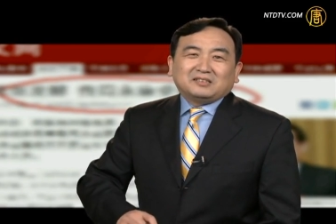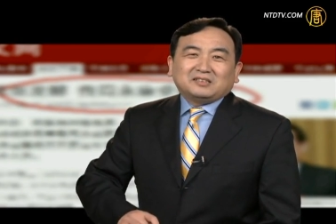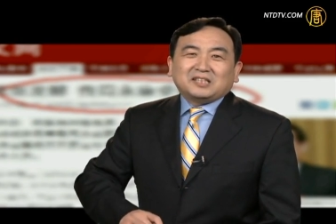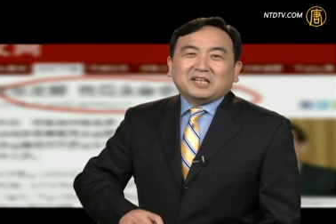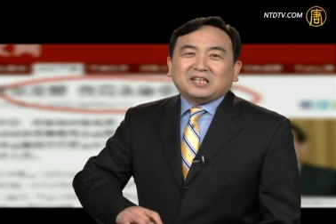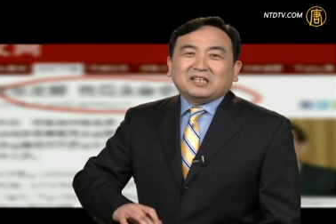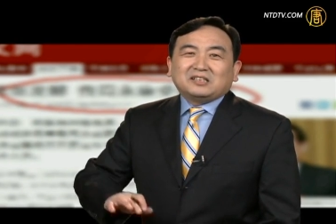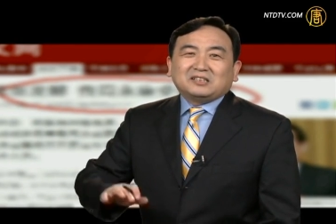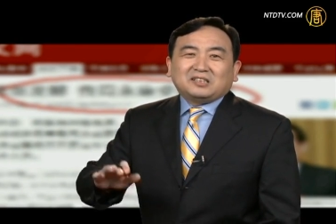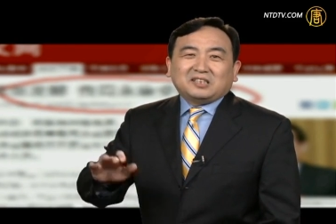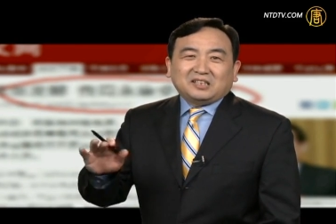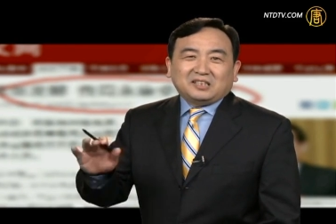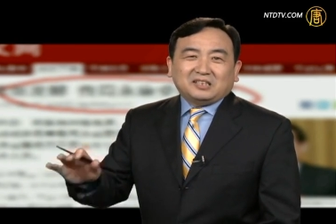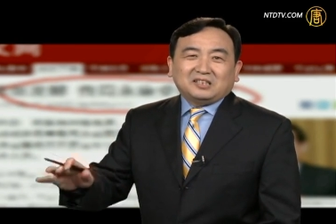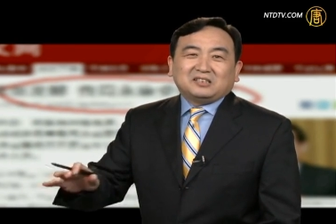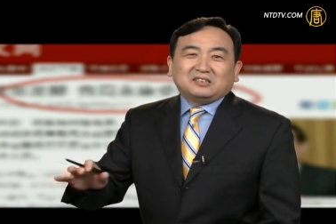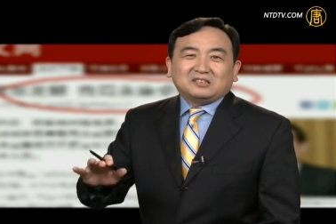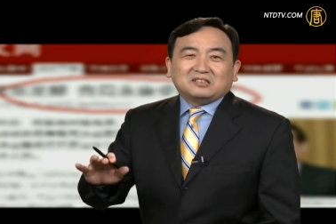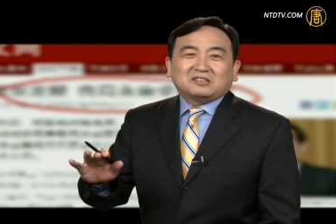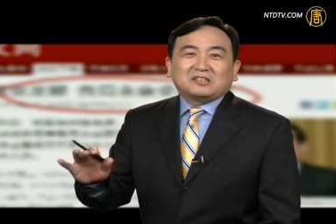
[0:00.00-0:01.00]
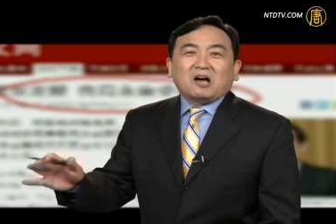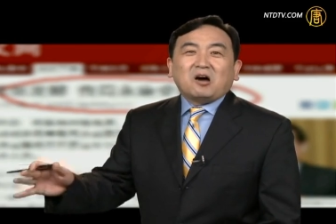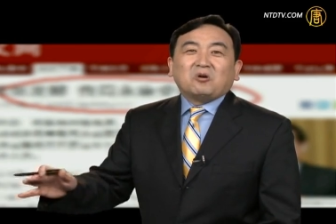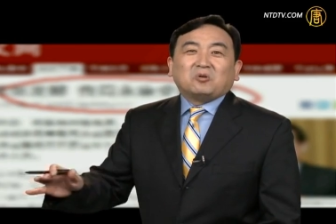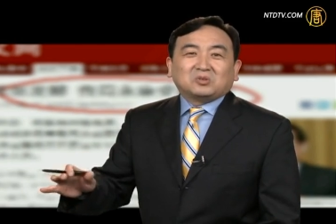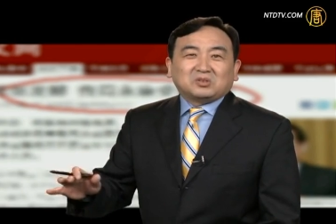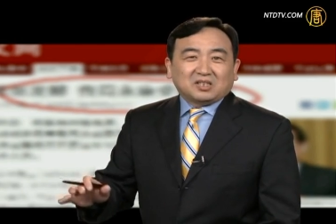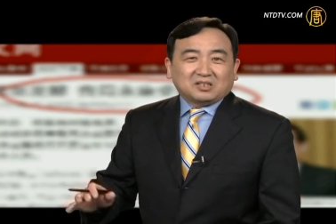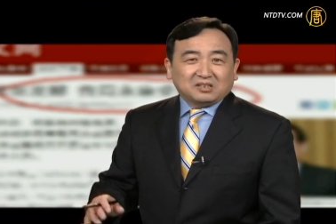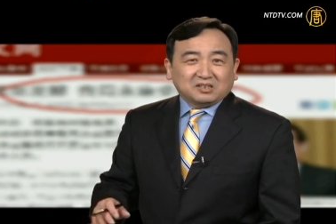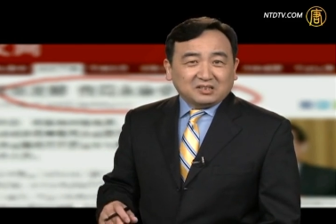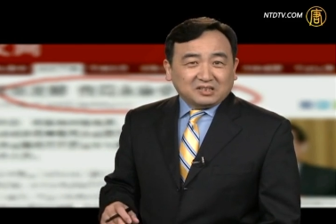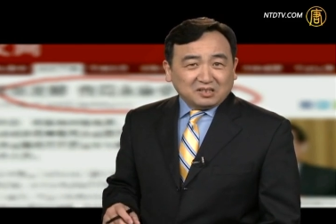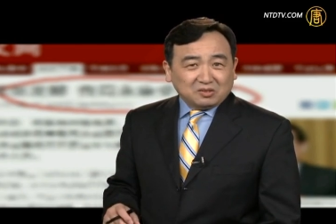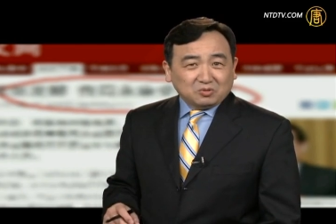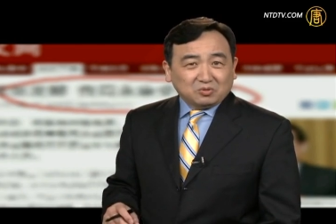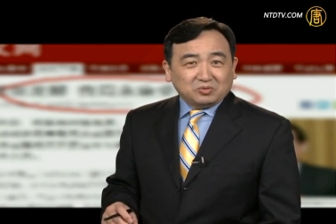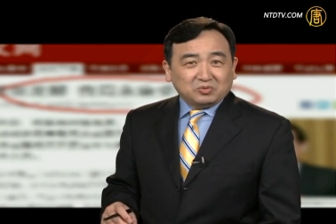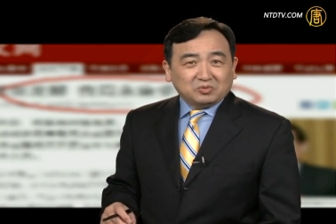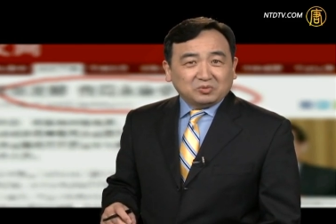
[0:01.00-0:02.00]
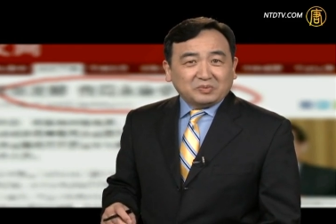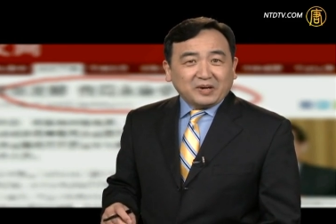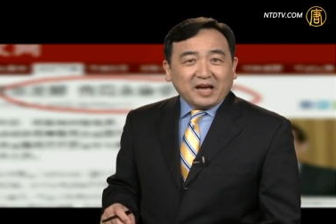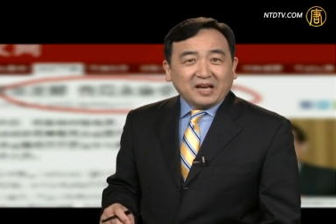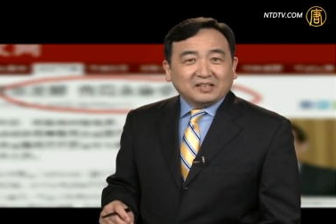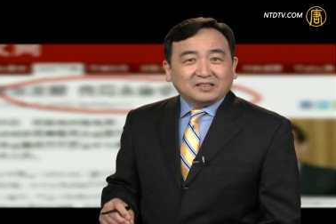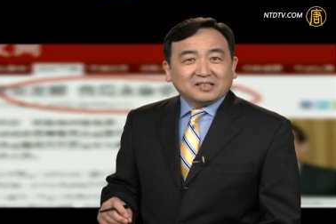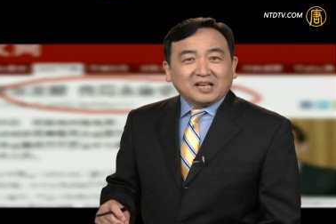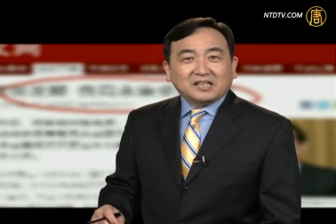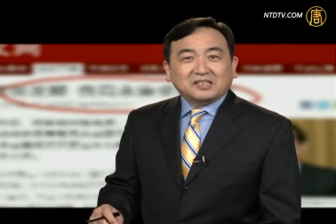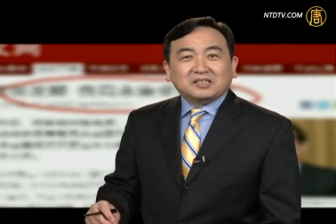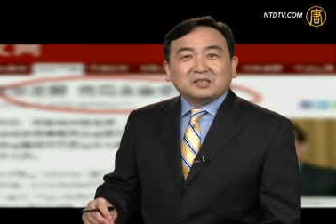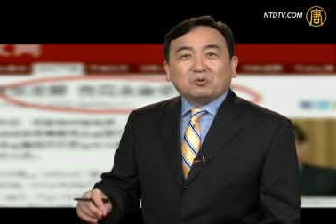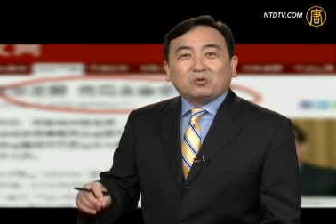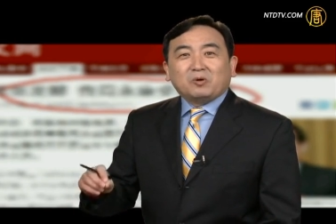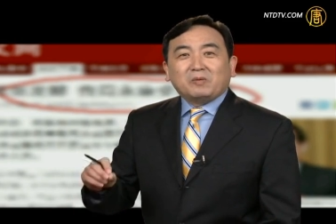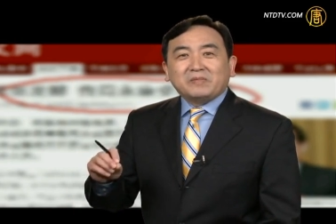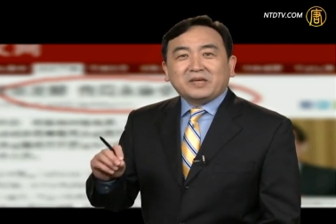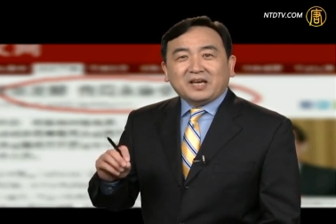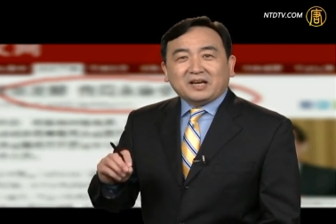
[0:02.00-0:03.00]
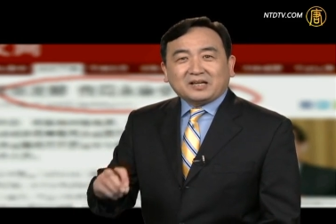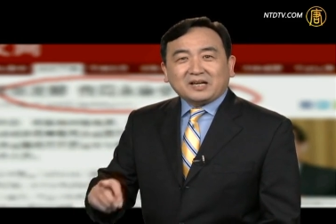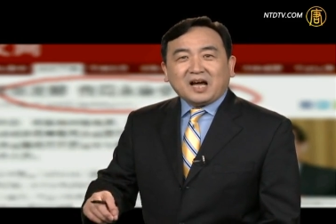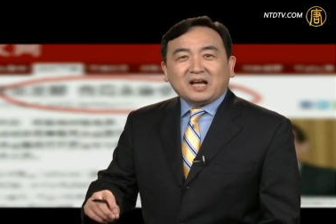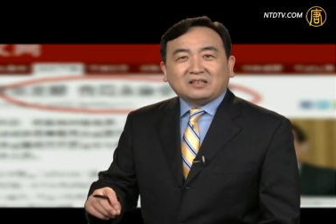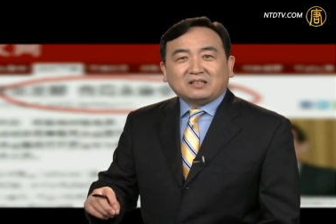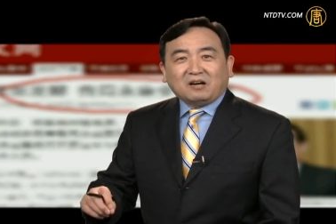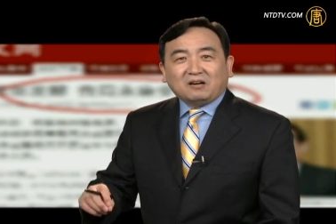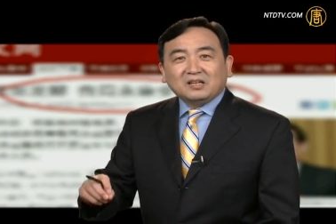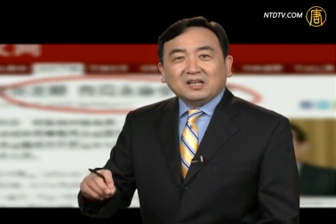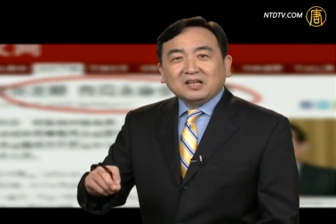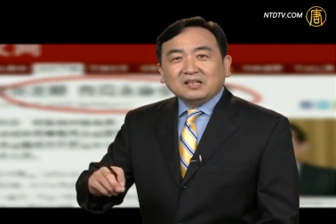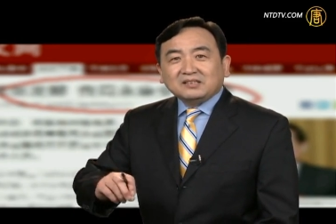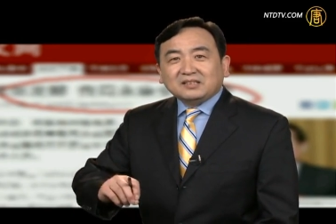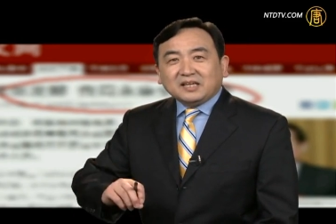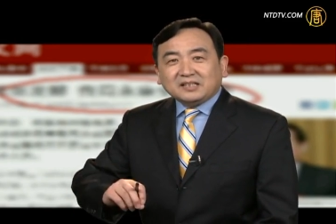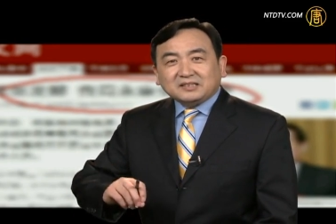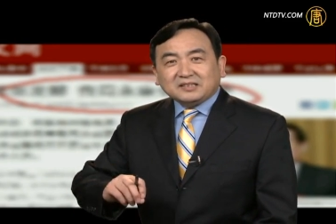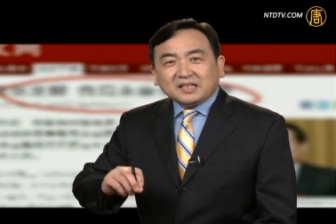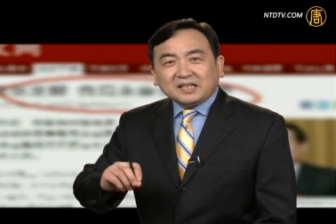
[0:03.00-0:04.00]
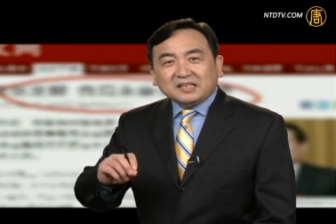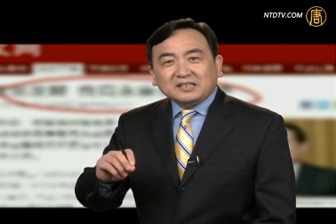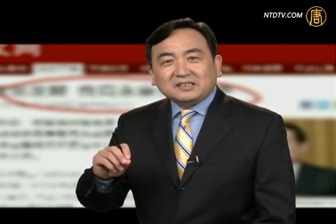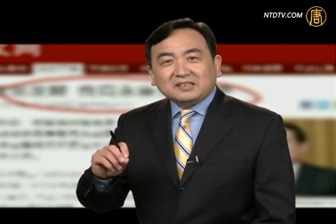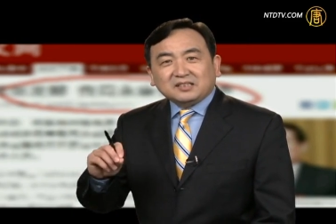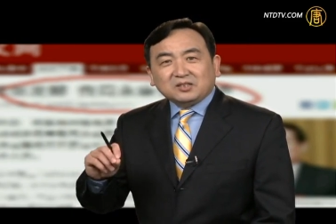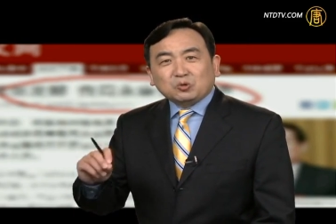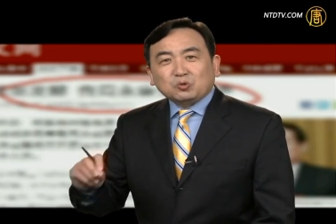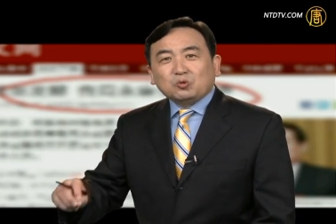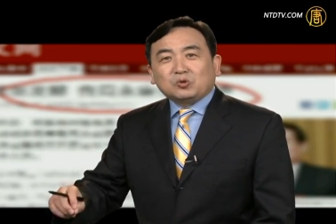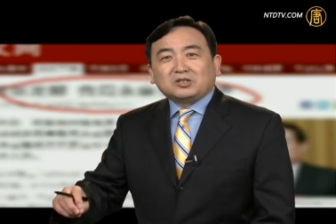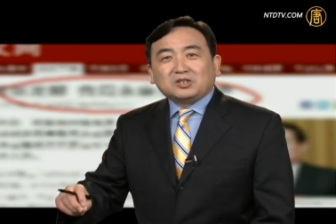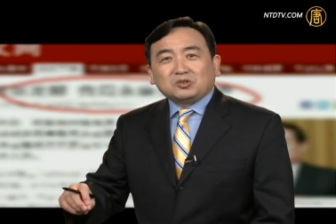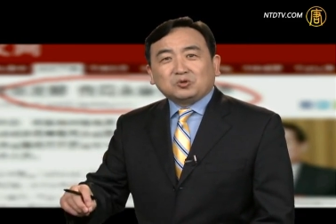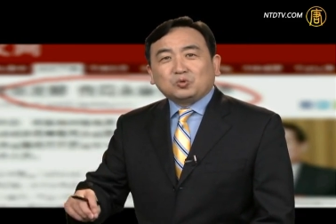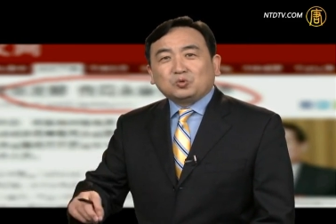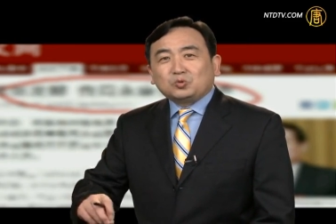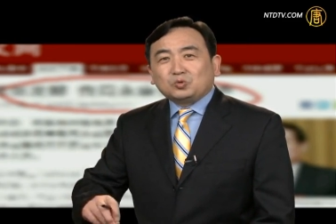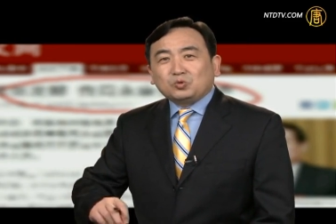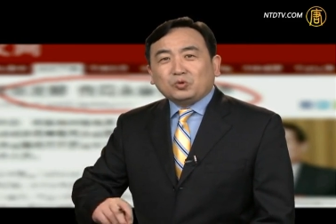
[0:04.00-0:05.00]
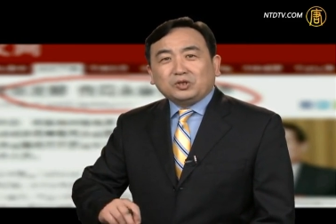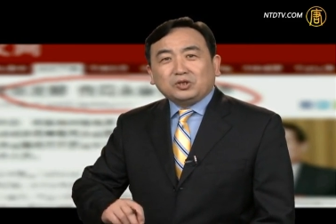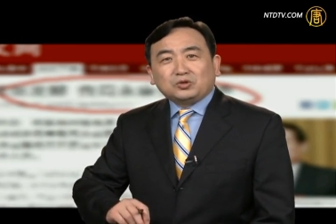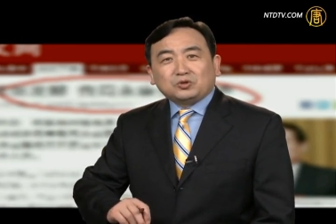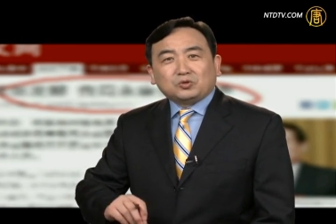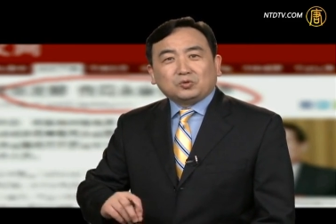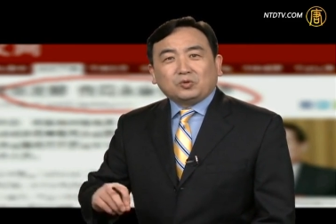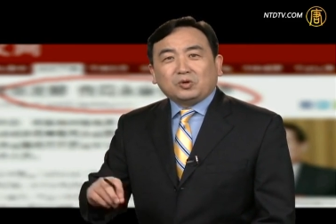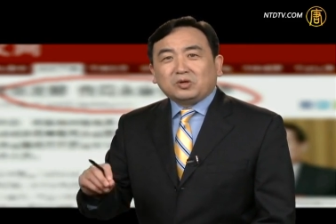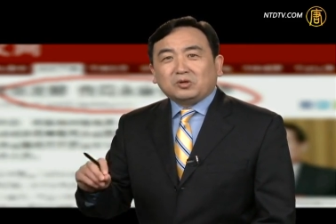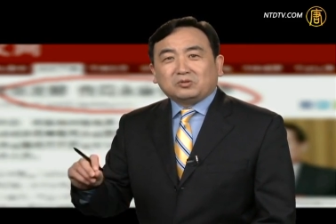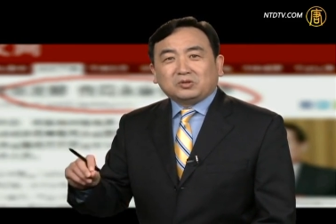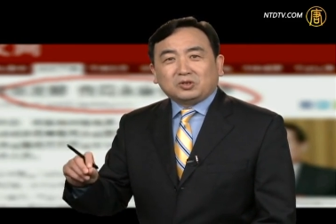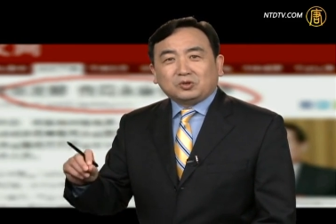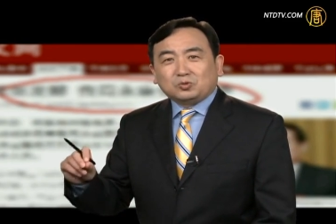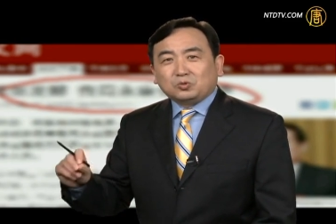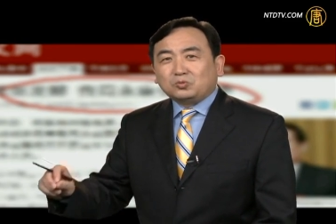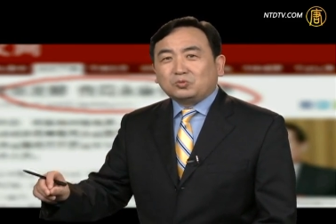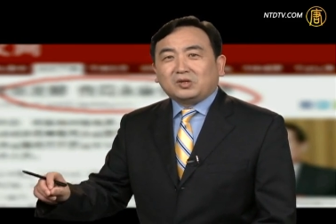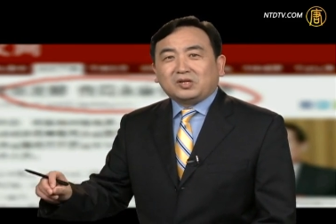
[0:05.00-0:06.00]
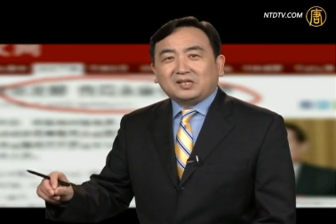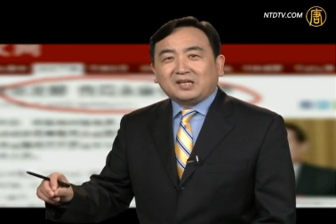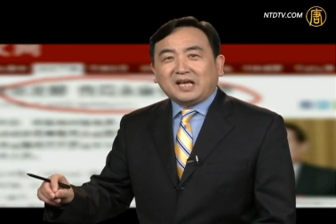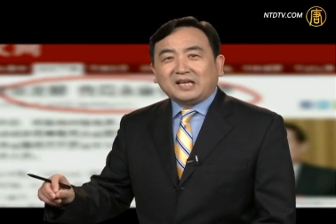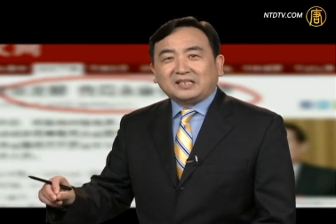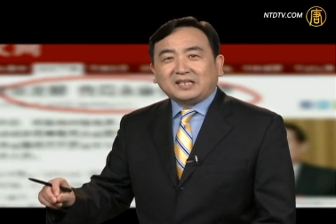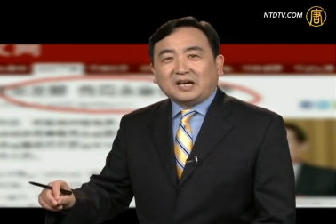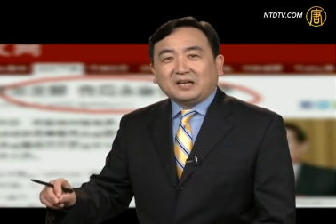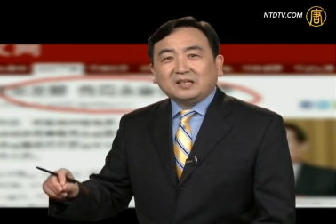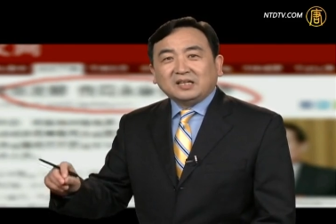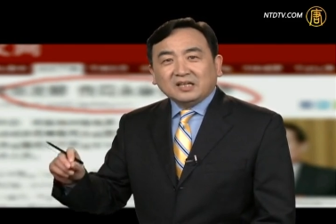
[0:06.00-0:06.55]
这个体制造成了这种腐败，但是我们也看到，在这次过程中，对于所有的中国人来讲。